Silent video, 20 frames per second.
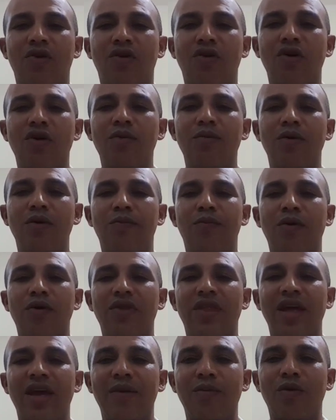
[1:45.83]
cómo
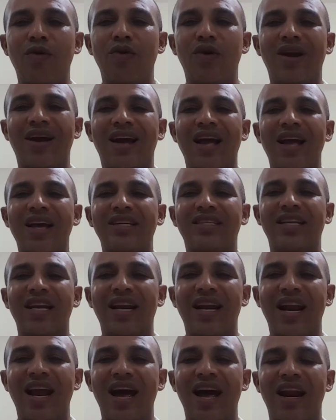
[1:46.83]
podemos
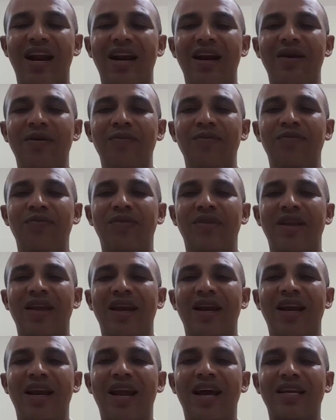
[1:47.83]
cancelar
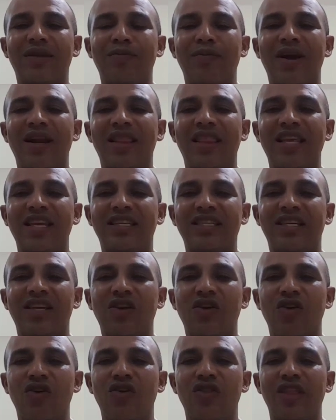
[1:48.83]
las
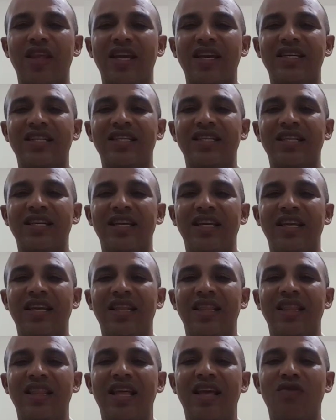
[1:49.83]
maldiciones
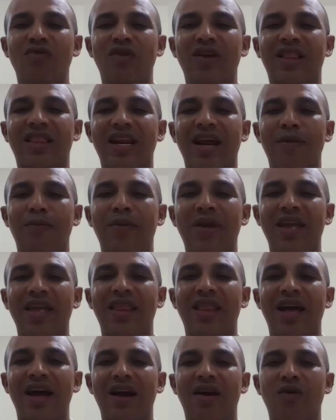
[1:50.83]
de nuestra
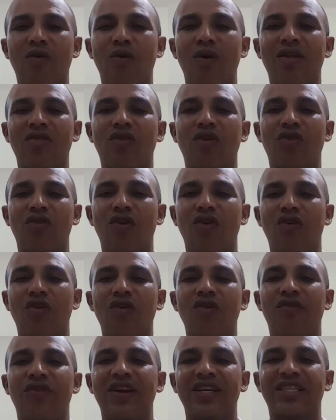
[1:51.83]
vida cuando no
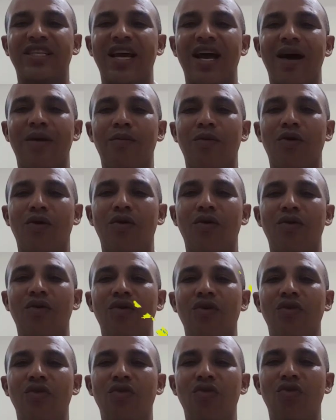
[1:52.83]
confesamos
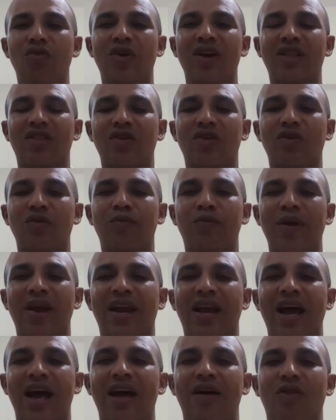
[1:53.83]
nuestro
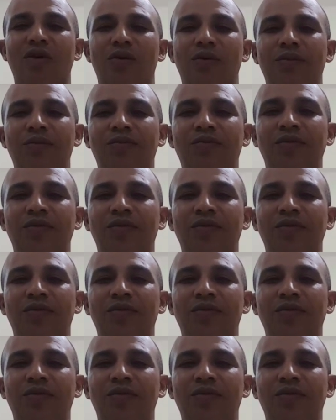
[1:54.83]
pecado.